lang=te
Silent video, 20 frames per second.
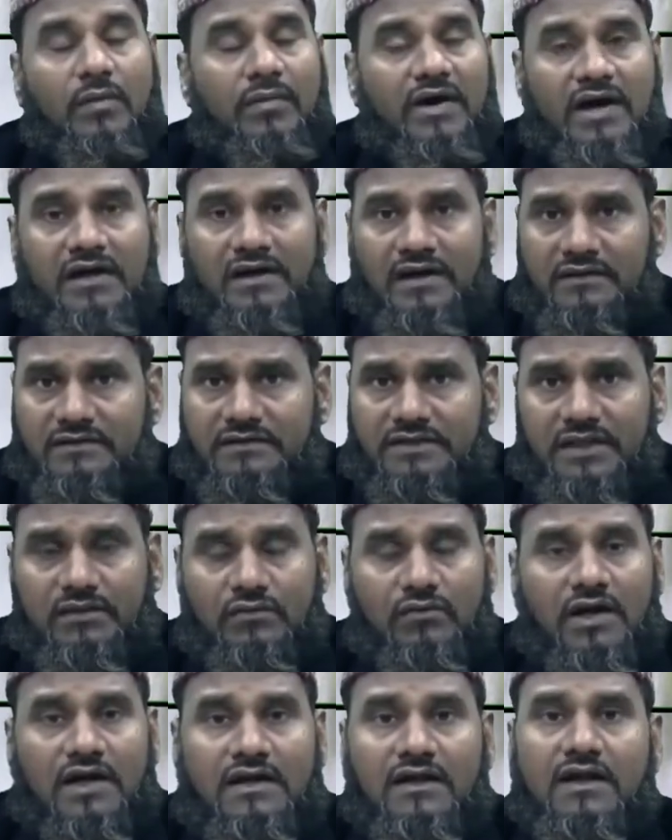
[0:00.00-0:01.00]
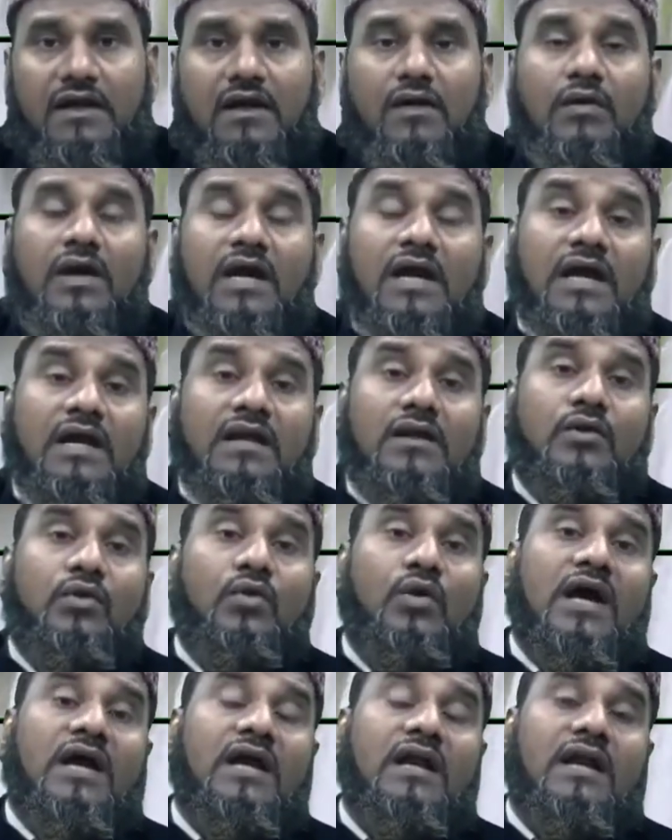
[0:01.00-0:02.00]
వమా ఎంతికు అనిల్ హవా ఇన్
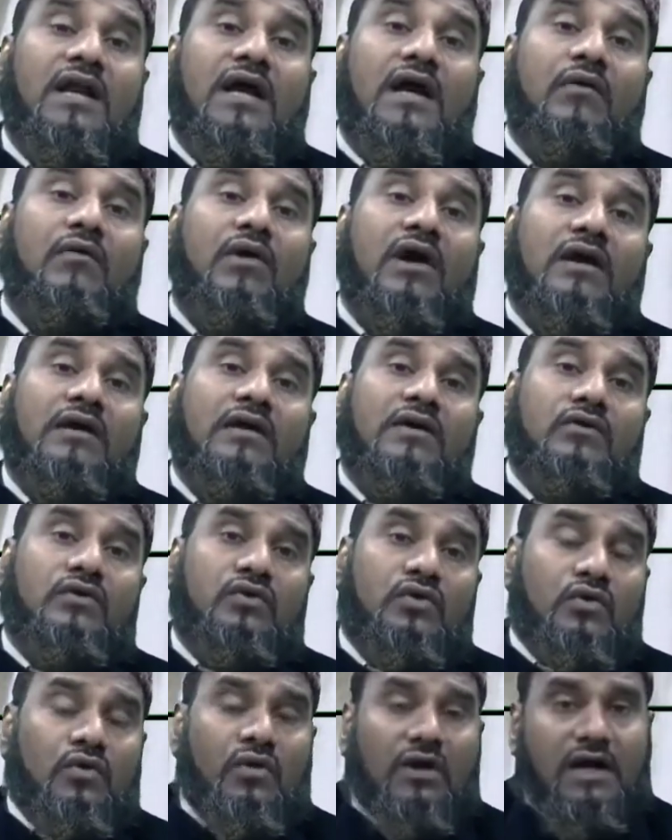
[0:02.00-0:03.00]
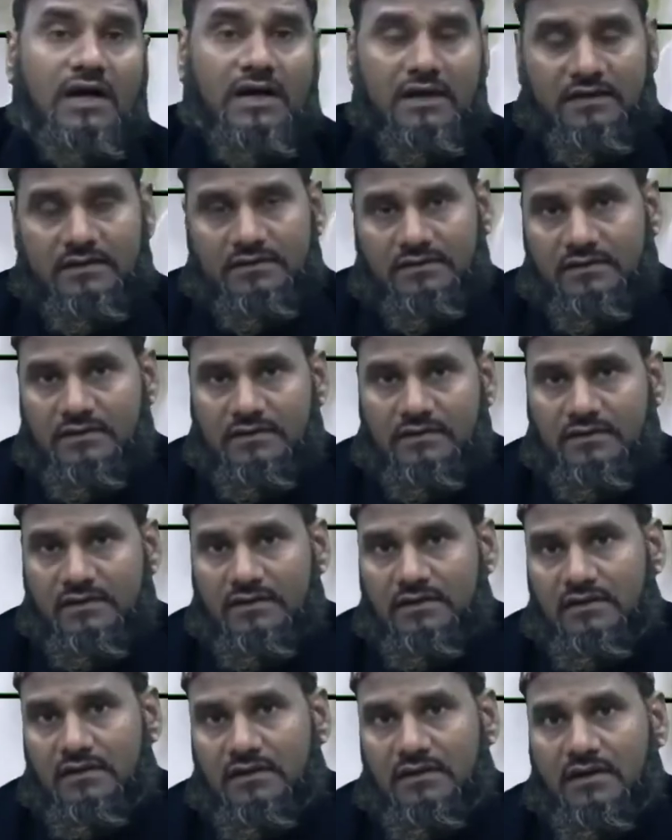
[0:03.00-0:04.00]
హువా ఇల్లా వహయిన్ యూహ
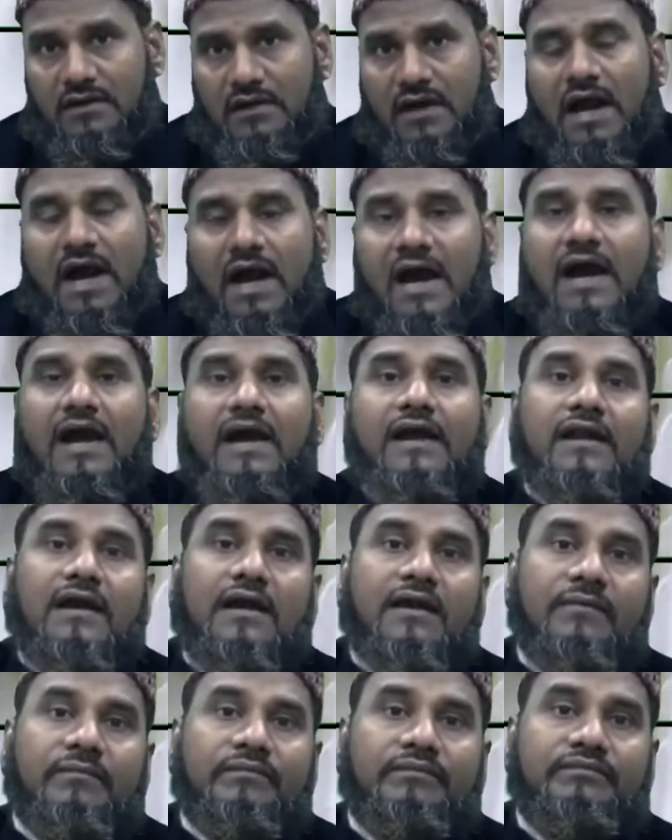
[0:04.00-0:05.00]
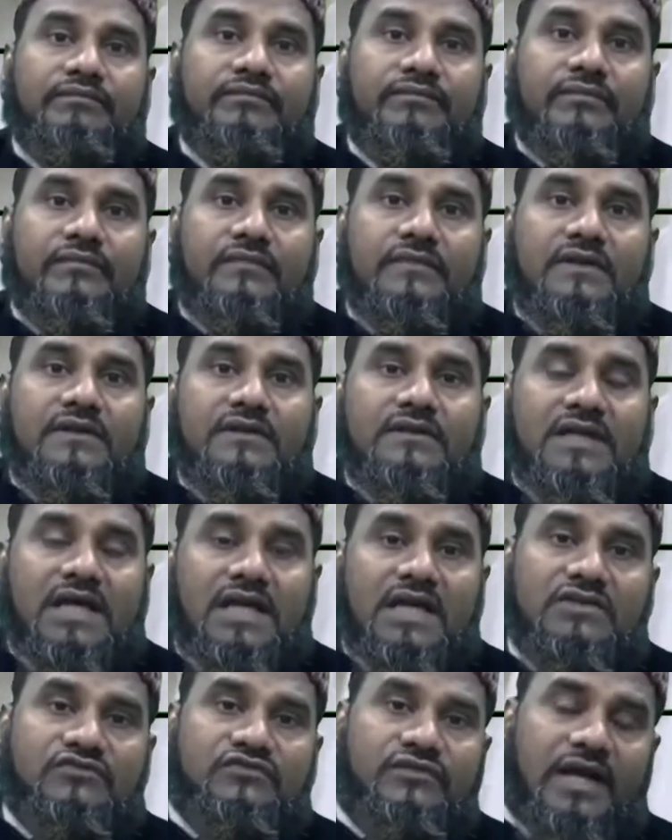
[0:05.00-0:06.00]
ఆయన
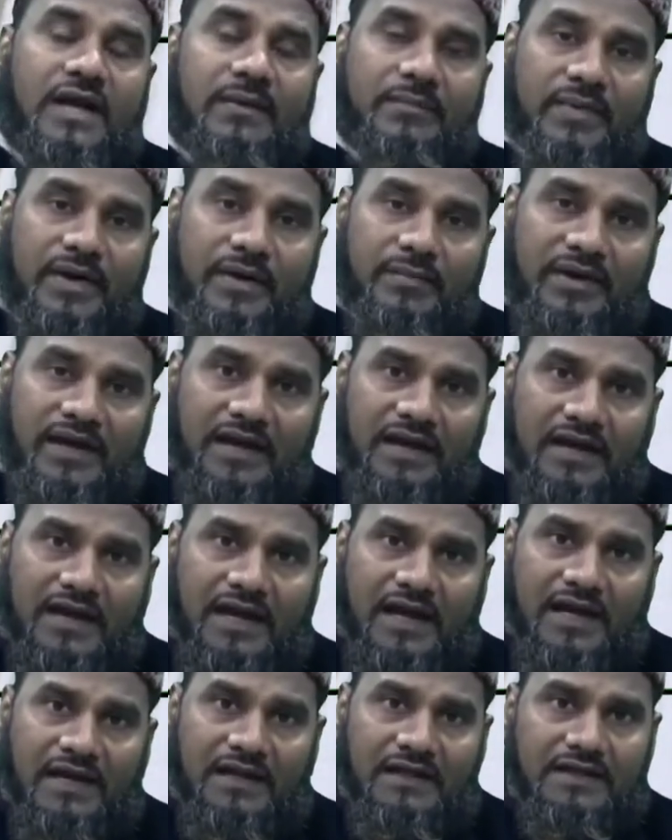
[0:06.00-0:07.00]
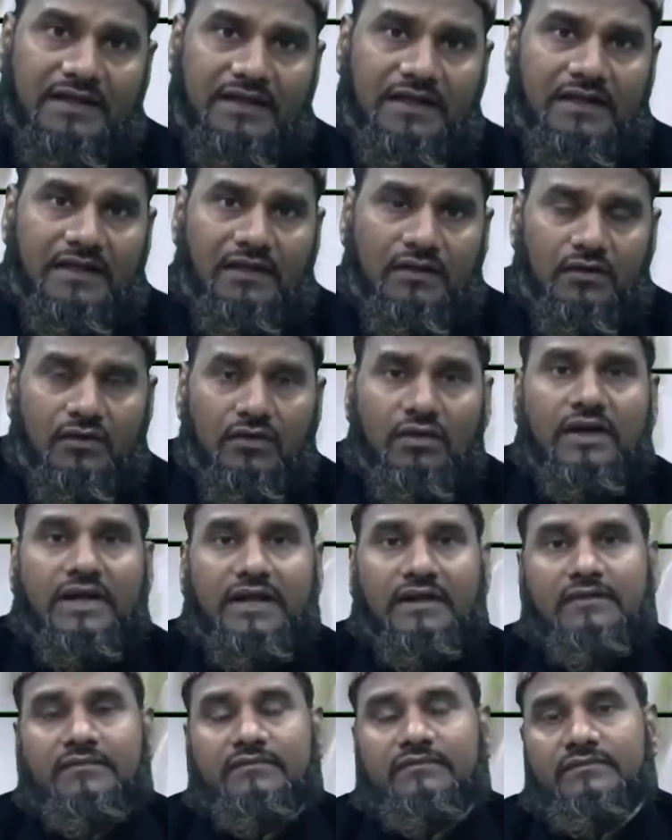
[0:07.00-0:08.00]
తన స్వీయ ప్రమేయానికి
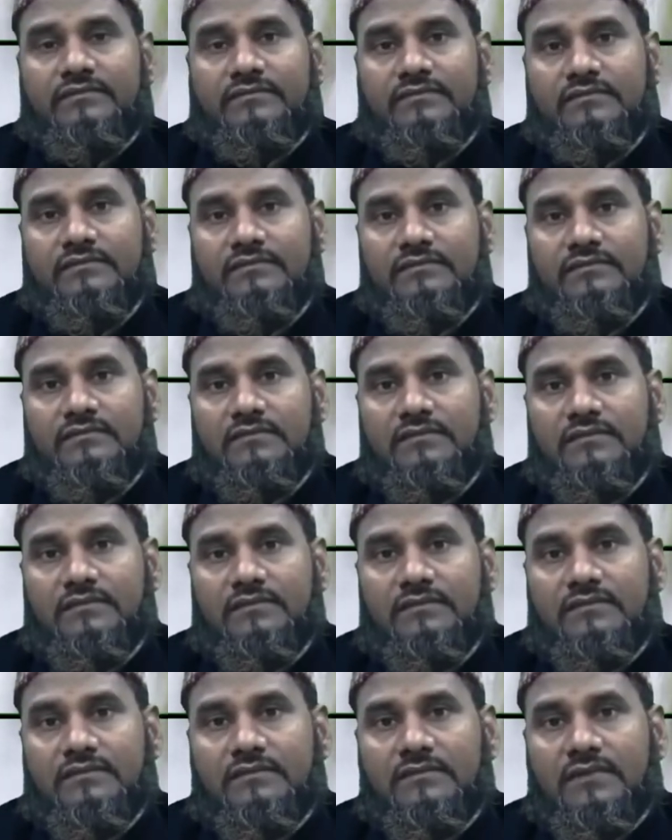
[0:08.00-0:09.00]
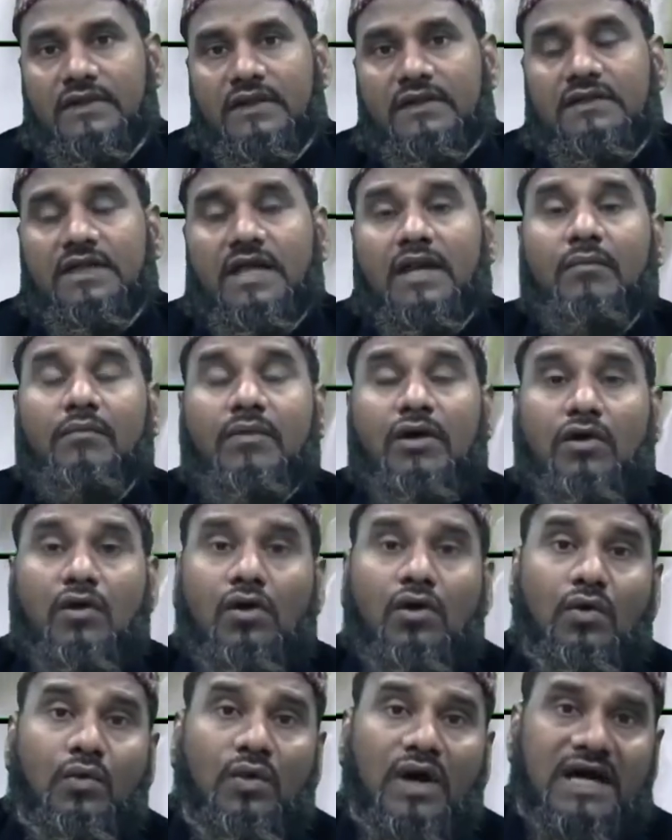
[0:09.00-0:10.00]
లోనై తన
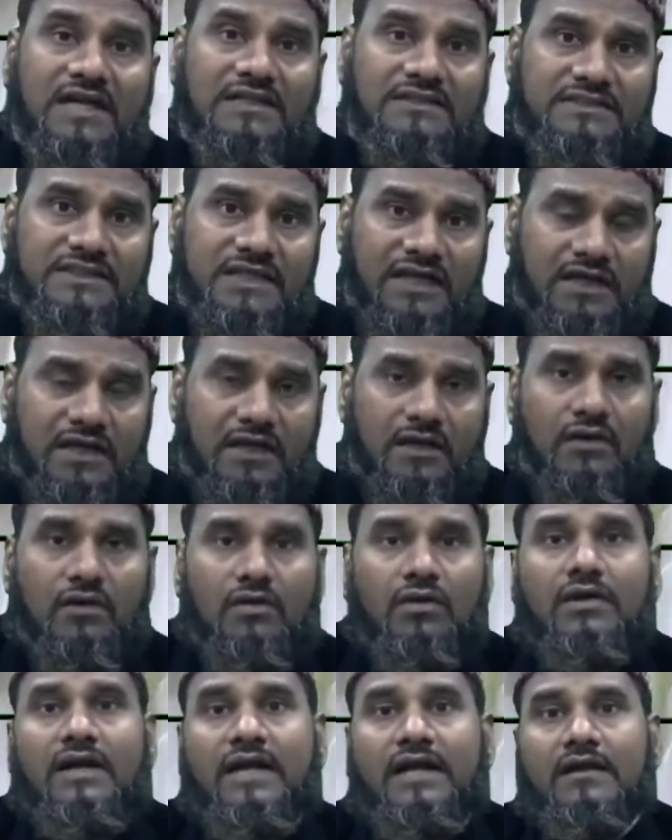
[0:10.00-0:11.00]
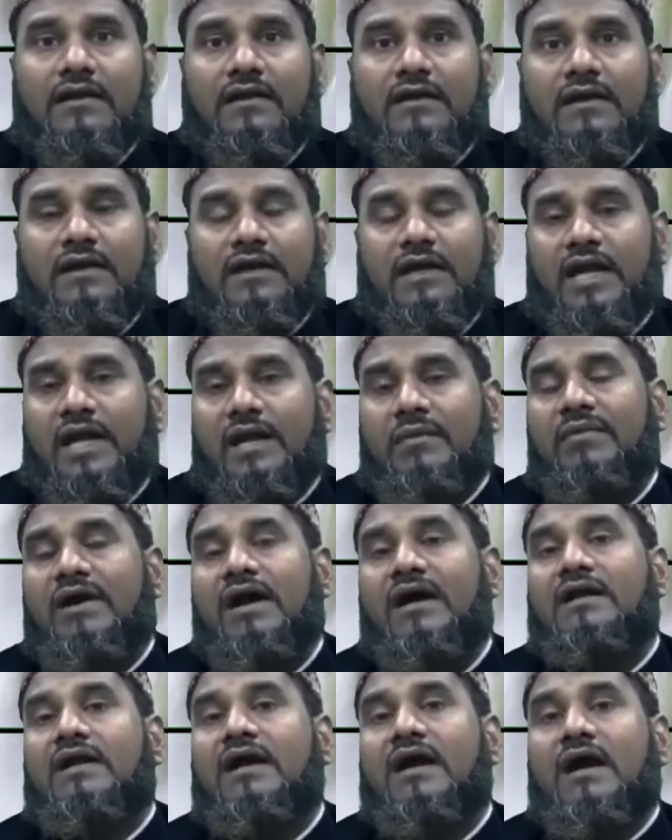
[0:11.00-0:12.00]
మనోవాంఛకి లోనై ఏ
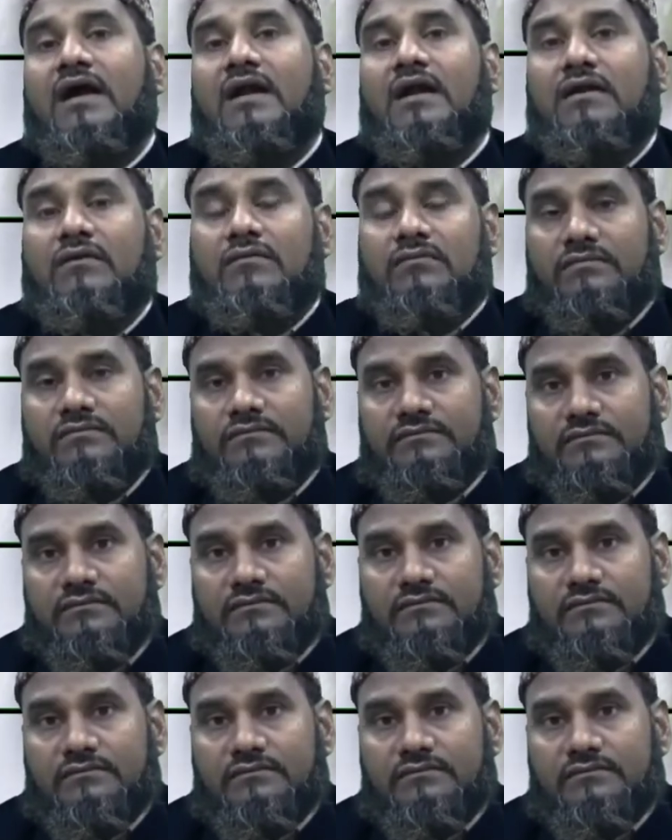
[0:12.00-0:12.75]
మాట అనడు